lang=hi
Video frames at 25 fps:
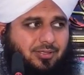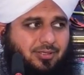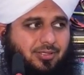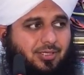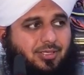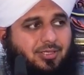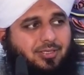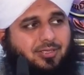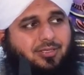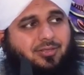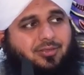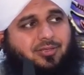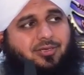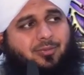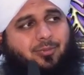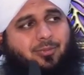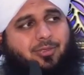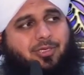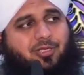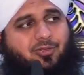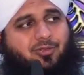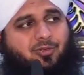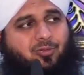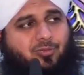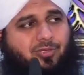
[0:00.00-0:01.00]
देखिए कितना
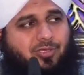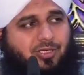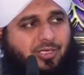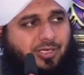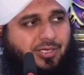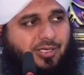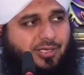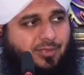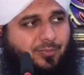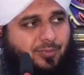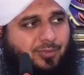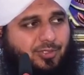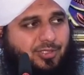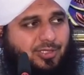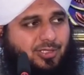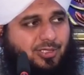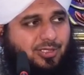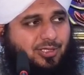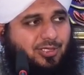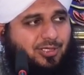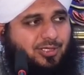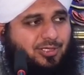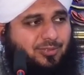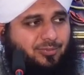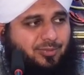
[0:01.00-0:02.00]
बड़ा जुमला का
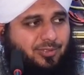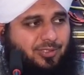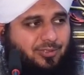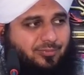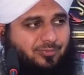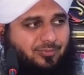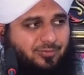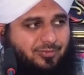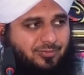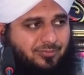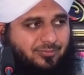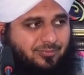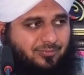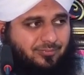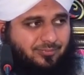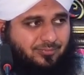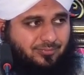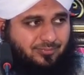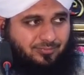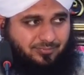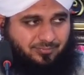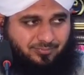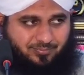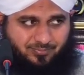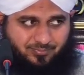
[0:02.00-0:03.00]
बरेली के इमाम
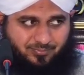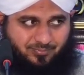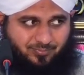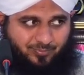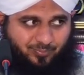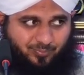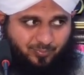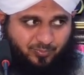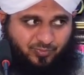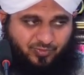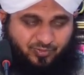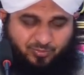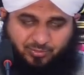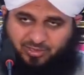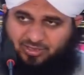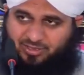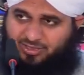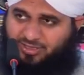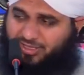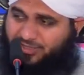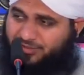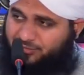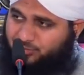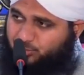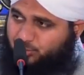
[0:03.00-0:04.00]
मैं
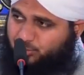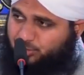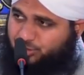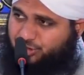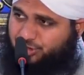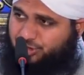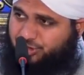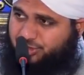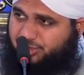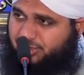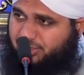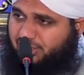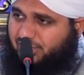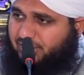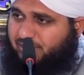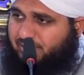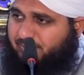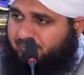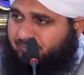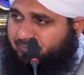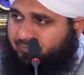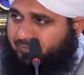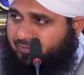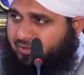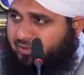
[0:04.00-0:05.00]
नाजुक शीशियां
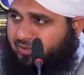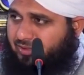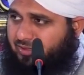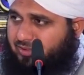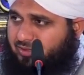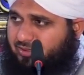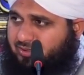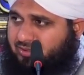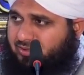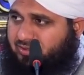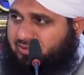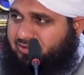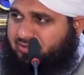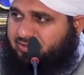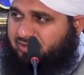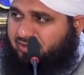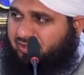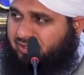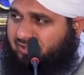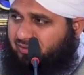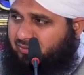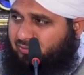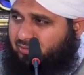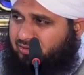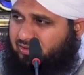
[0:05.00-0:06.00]

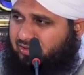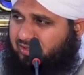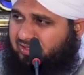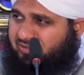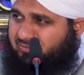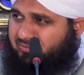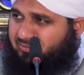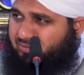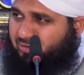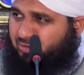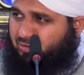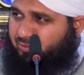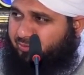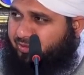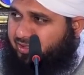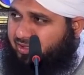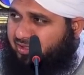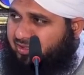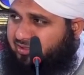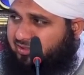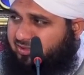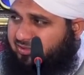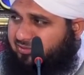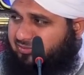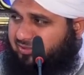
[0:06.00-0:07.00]
ज़रा कोई आदमी
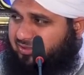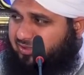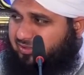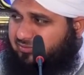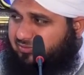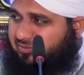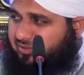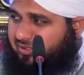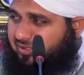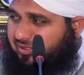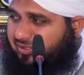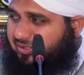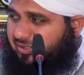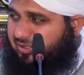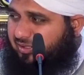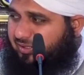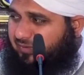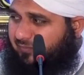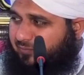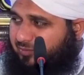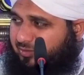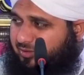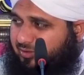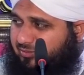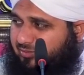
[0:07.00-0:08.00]
गुमराह करता है ज़रा
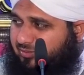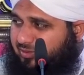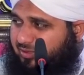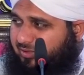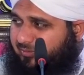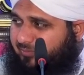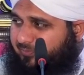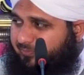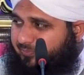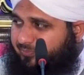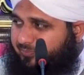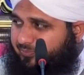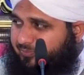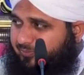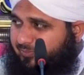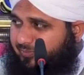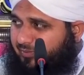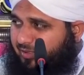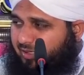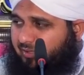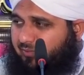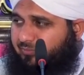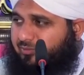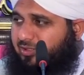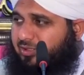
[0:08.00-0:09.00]
ख़राब करता
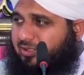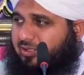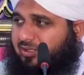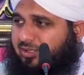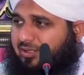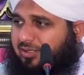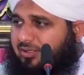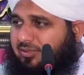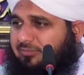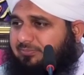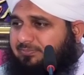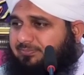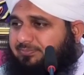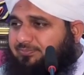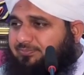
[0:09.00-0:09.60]
है अब देखे ना